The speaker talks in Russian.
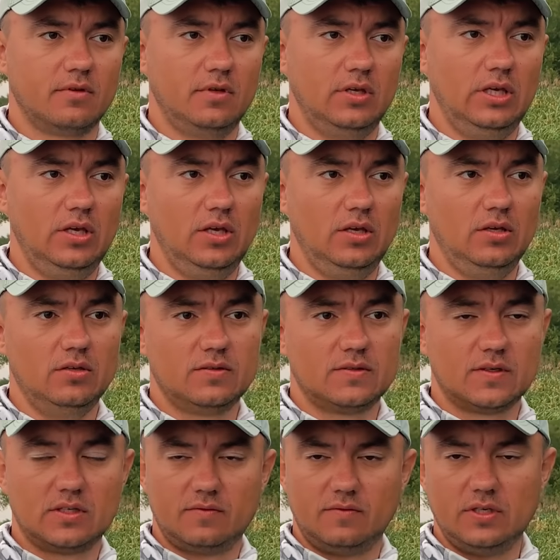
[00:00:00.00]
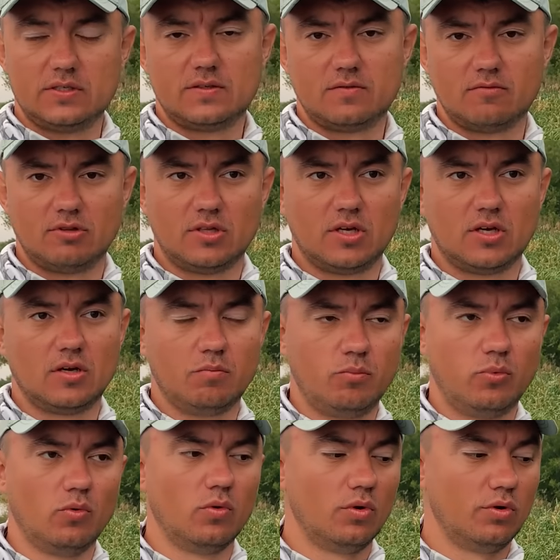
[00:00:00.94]
И, соответственно,
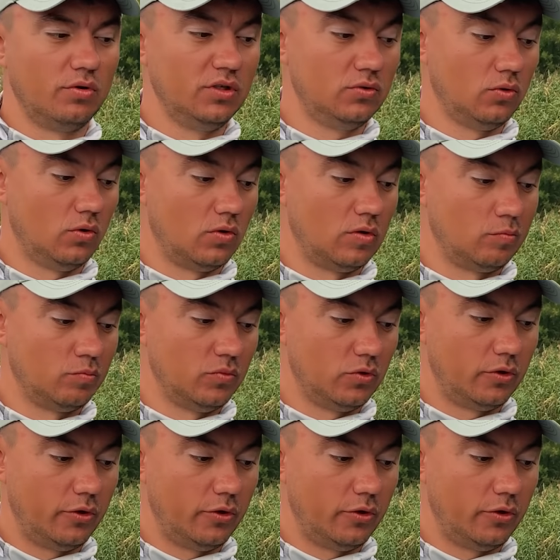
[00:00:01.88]
по итогам